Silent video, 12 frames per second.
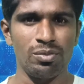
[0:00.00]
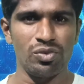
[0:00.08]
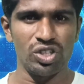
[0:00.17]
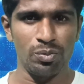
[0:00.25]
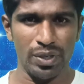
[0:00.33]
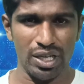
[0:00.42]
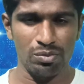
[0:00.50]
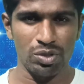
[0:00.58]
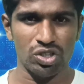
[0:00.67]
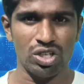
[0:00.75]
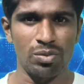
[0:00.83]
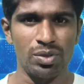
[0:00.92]
நம்ம வந்து
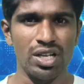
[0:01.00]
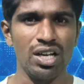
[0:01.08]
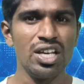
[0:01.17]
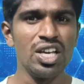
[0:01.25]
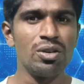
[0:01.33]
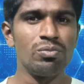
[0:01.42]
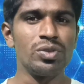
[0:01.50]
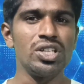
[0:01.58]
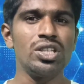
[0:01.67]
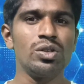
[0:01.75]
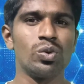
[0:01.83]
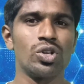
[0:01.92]
பயன்படுத்துகிறோம் அப்படின்னா
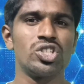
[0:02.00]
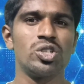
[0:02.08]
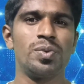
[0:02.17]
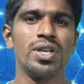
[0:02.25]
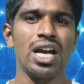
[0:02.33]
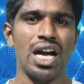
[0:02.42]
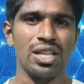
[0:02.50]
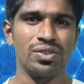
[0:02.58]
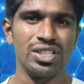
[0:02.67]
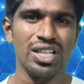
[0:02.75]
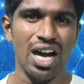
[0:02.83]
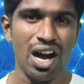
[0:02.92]
மீதி ஒரு ஜிபியை அதை
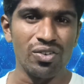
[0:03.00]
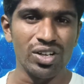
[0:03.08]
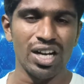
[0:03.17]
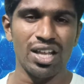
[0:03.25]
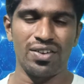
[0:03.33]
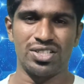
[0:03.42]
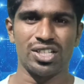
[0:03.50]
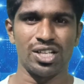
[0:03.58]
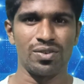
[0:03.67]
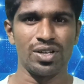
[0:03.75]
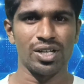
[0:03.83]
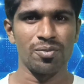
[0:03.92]
வந்து அவங்களே
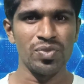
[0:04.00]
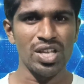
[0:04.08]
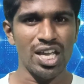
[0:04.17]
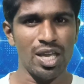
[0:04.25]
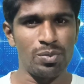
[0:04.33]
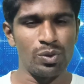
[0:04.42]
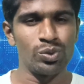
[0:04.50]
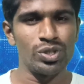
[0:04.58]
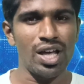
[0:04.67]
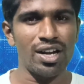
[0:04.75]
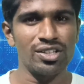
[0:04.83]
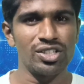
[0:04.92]
வச்சுக்கிடுவாங்க இப்போ
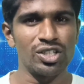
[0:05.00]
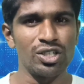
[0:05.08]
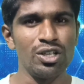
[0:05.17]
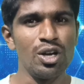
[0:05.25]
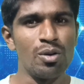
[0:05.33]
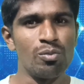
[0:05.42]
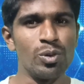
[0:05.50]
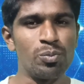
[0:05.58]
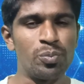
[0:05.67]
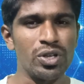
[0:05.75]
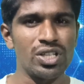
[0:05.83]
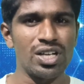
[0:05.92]
உதாரணத்துக்கு
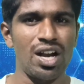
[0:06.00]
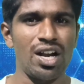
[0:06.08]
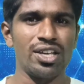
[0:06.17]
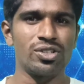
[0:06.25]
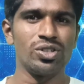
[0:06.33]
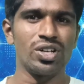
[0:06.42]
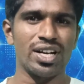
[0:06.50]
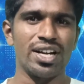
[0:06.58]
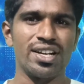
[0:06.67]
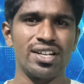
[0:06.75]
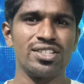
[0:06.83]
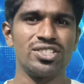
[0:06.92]
முப்பது நாளைக்கும்
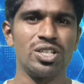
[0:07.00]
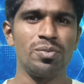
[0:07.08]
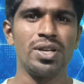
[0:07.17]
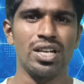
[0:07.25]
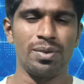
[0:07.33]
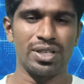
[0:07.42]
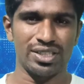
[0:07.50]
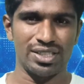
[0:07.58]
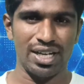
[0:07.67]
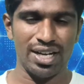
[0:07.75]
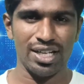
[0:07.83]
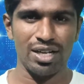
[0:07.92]
ரெண்டு ரெண்டு ஜிபி நமக்கு
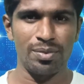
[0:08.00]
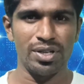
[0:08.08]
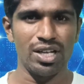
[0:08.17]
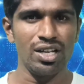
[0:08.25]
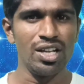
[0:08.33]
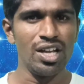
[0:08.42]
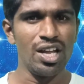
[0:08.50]
தர்றாங்க அப்படின்னா